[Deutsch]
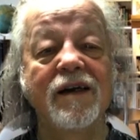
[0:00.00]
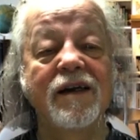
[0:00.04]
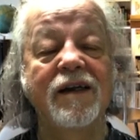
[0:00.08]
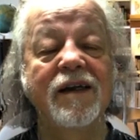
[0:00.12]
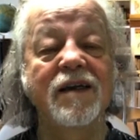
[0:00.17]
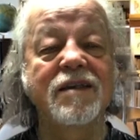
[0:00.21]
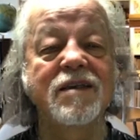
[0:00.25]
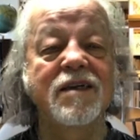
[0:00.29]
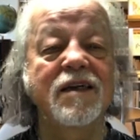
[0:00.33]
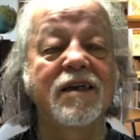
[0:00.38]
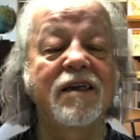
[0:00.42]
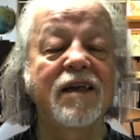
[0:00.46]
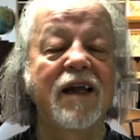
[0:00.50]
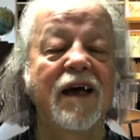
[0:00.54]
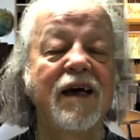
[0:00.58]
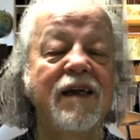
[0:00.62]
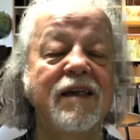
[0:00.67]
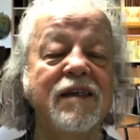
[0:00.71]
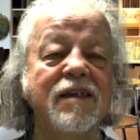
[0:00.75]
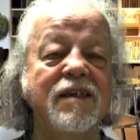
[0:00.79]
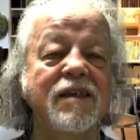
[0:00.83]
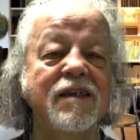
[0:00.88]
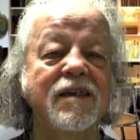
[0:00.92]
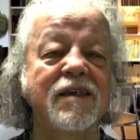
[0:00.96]
dass er
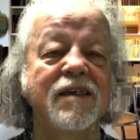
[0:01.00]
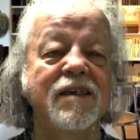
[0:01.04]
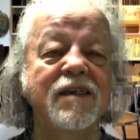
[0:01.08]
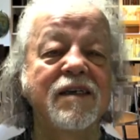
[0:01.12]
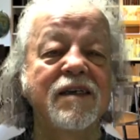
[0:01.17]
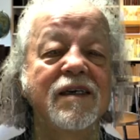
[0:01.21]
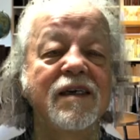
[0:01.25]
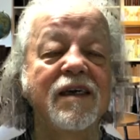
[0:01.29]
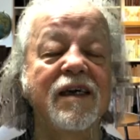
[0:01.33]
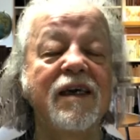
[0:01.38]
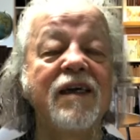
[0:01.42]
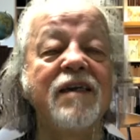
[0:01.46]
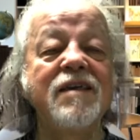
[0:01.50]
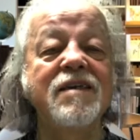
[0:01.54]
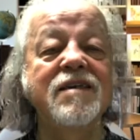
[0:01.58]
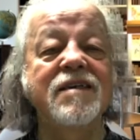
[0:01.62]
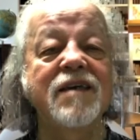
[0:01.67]
dann in